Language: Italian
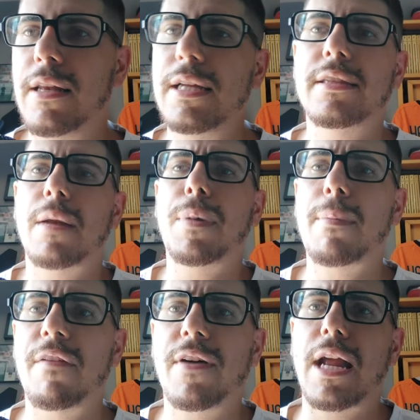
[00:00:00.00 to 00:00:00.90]
L'Inter per
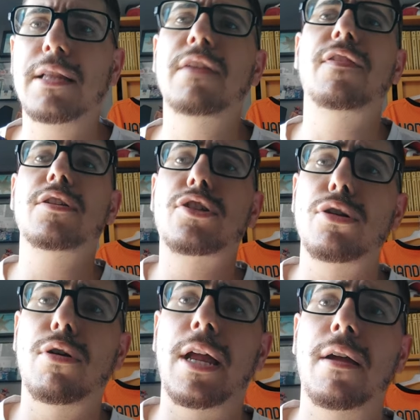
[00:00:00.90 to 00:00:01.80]
me farà il
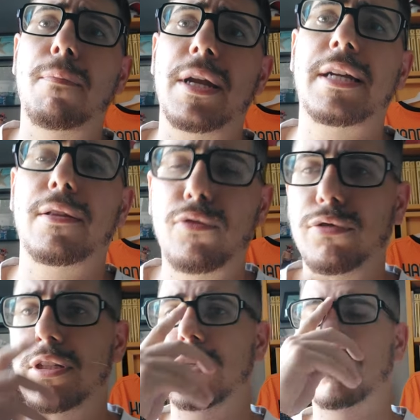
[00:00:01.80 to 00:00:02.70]
difensore, perché
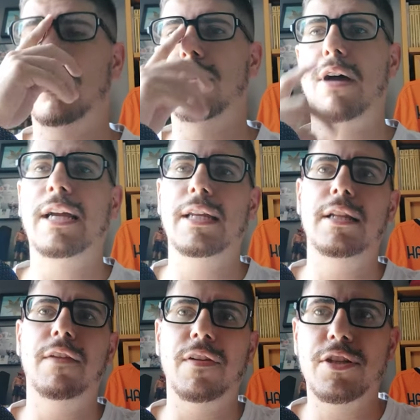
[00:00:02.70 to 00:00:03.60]
tutti si scordano anche del
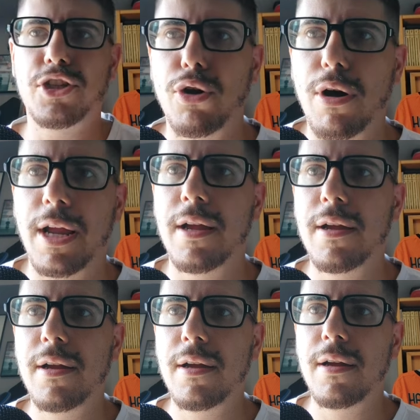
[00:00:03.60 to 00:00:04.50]
difensore.
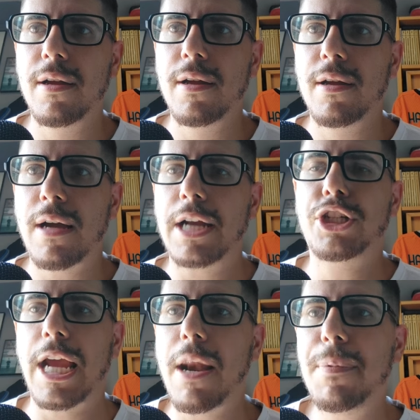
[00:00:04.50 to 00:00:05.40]

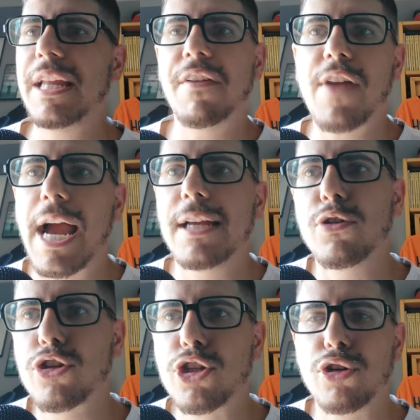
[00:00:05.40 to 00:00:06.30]
Acerbi ed Evrai
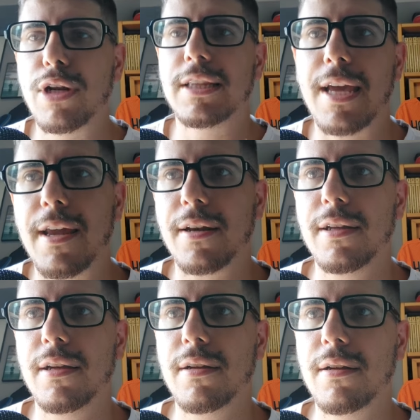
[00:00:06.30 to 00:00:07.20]
non sono
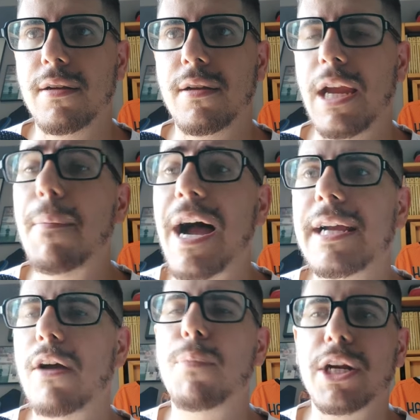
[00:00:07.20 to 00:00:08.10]
eterni. E
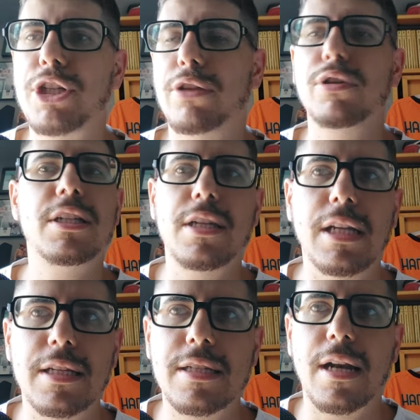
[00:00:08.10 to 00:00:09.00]
manca un braccetto di
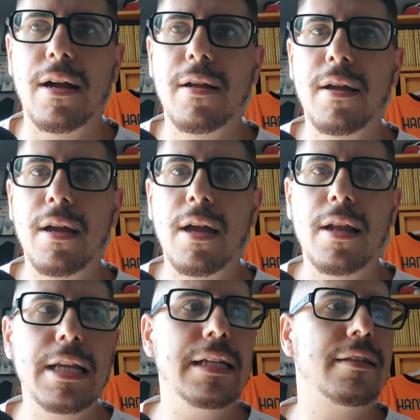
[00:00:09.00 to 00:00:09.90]
sinistra.
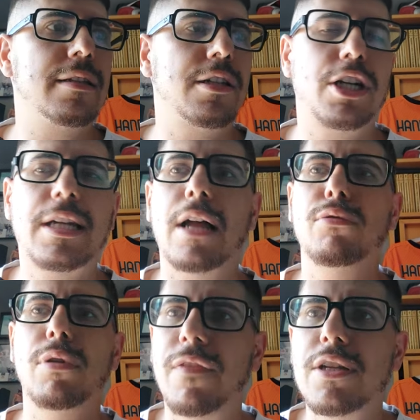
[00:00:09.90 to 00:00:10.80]
L'Inter sta
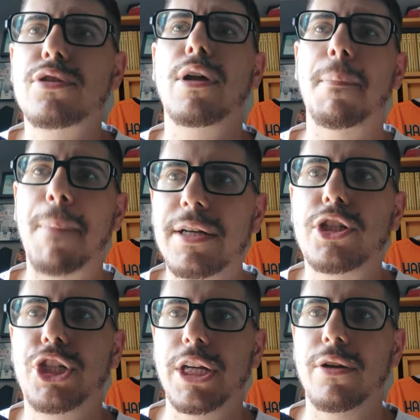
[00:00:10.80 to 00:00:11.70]
cercando un difensore
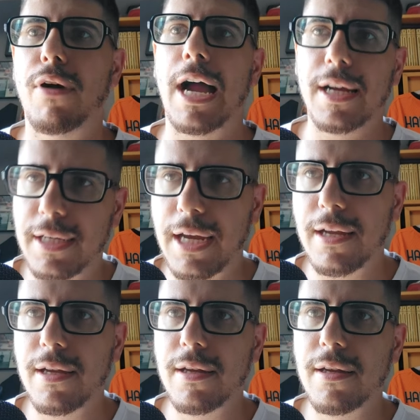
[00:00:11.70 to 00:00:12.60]
mancino anche.